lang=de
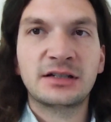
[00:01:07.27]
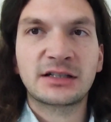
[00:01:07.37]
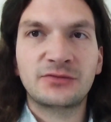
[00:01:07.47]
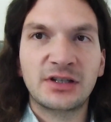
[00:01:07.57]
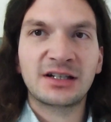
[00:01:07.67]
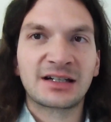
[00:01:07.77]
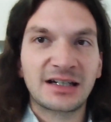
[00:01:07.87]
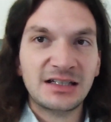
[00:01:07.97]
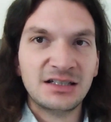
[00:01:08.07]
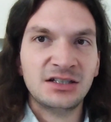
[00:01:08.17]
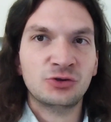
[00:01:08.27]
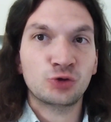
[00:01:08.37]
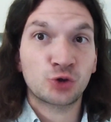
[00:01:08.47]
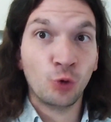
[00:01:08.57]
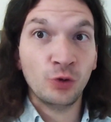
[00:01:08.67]
dass wir richtig
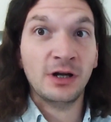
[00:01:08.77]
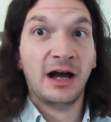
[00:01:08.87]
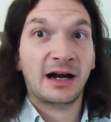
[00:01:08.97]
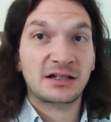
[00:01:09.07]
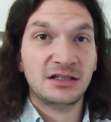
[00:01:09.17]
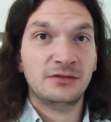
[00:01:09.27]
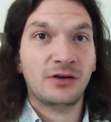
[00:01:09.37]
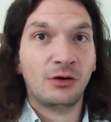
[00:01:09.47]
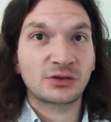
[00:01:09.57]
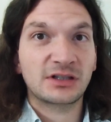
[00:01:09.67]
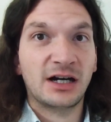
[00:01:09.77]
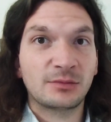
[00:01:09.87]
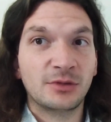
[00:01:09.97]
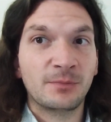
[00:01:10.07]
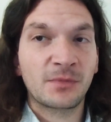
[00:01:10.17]
schön aktiv
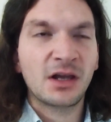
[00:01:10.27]
ausatmen.